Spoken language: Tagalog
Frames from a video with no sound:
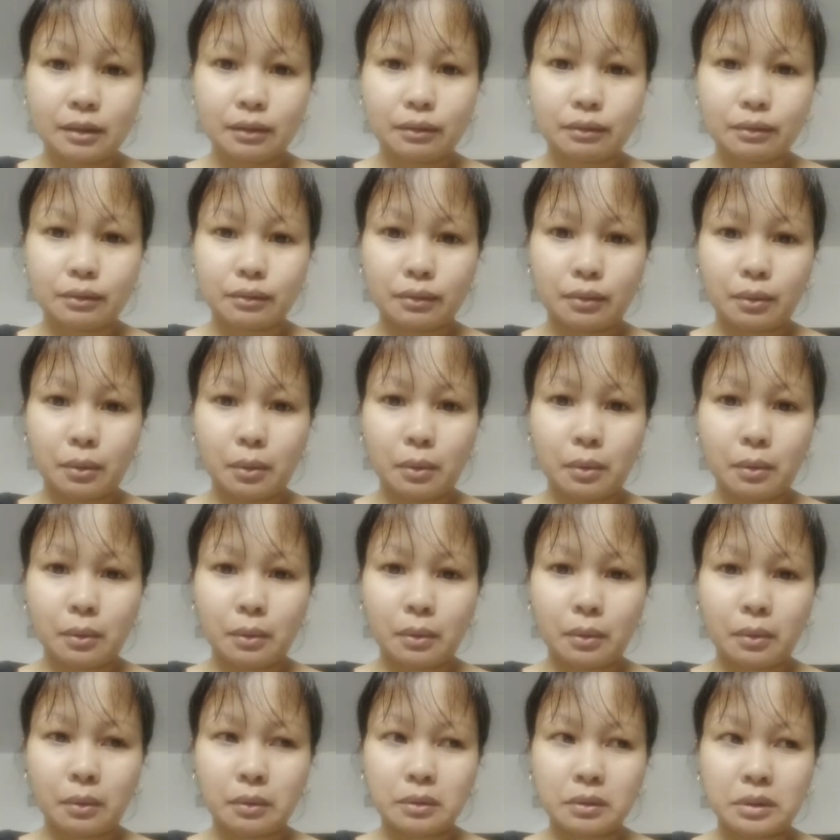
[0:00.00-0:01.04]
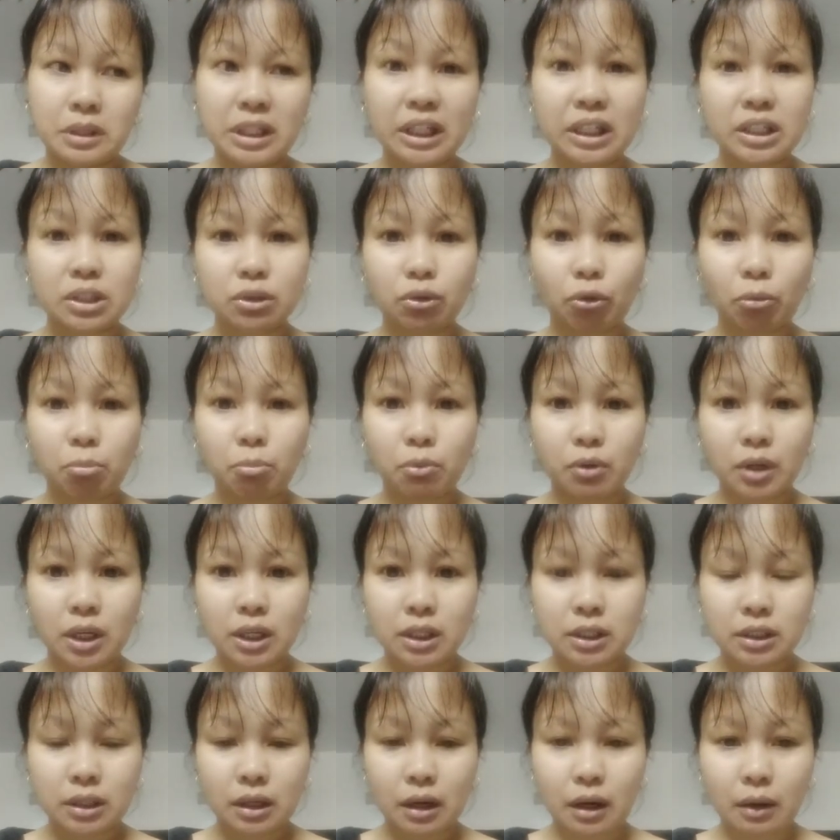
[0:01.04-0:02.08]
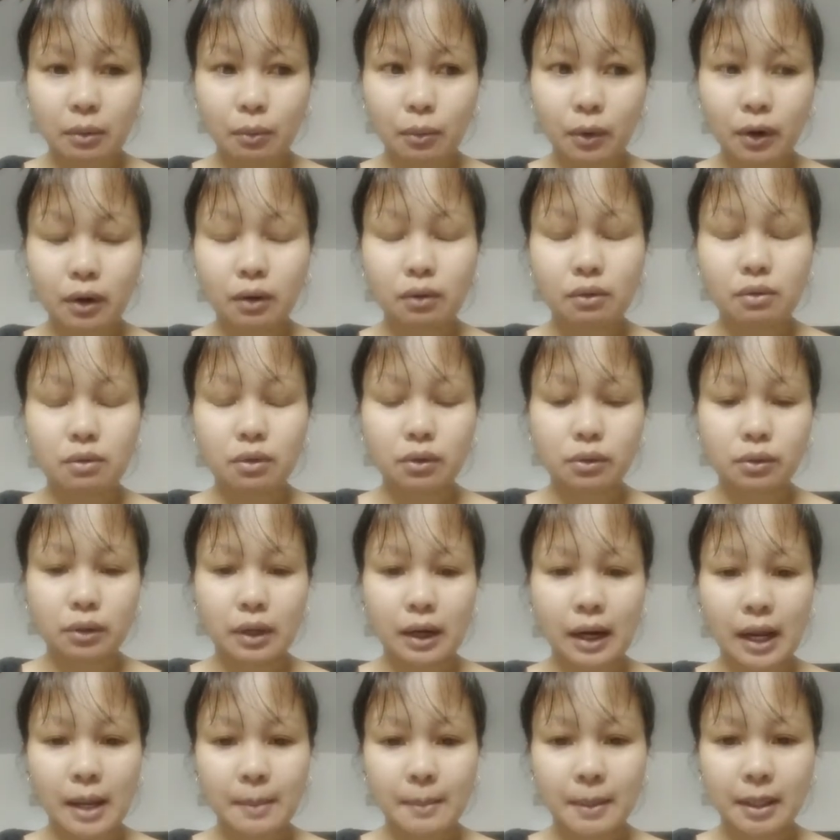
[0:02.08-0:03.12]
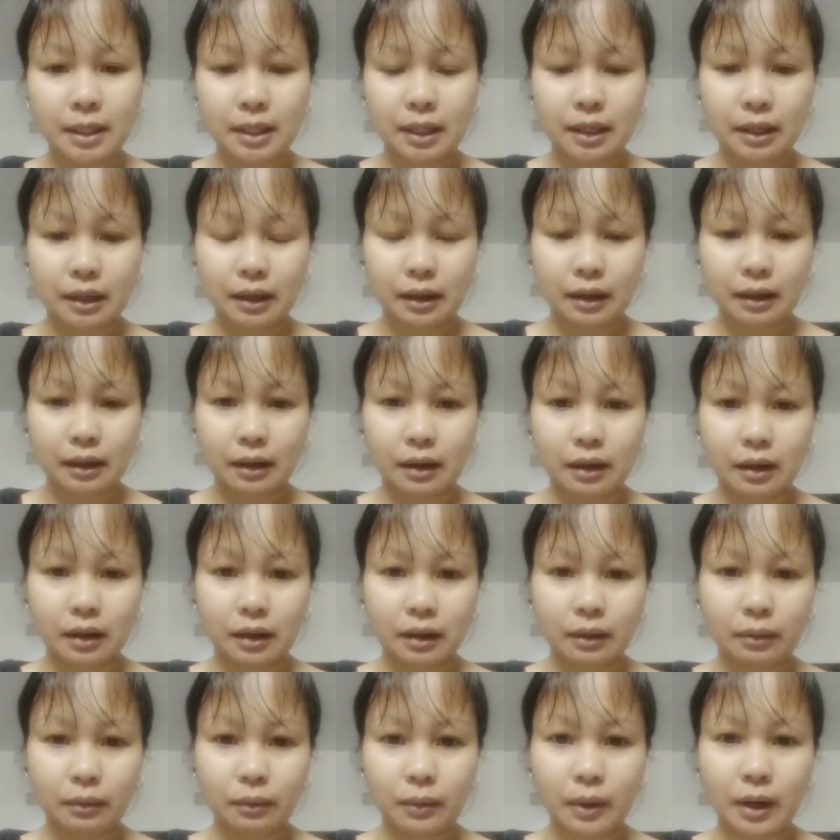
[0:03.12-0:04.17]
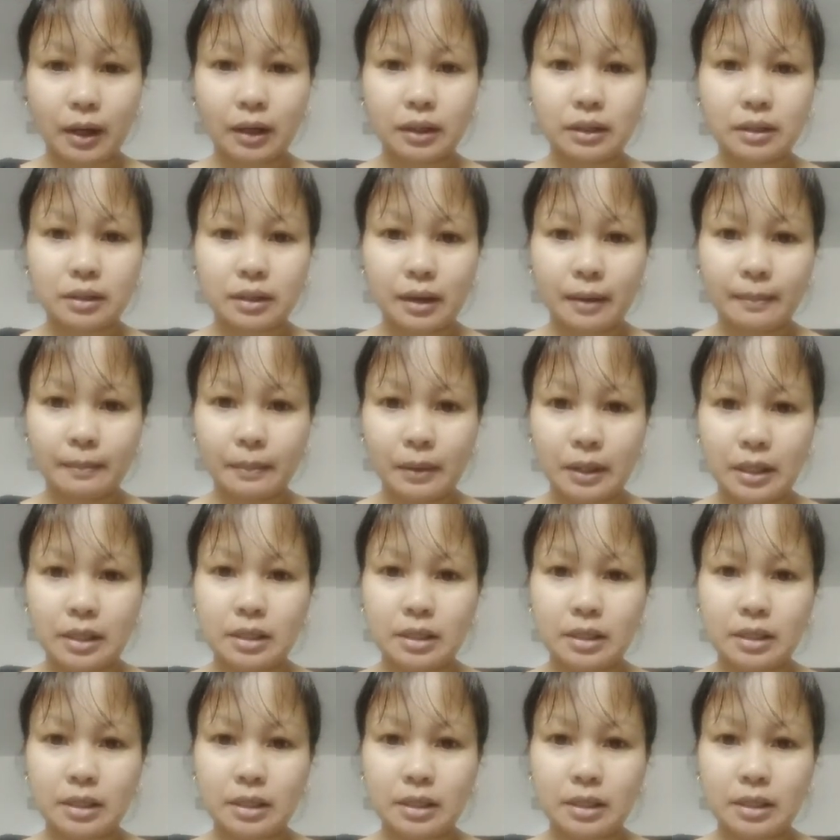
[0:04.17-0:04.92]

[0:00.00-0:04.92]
So, nag-stalk muna sa wall ko. So, nalaman niya na we are the same place.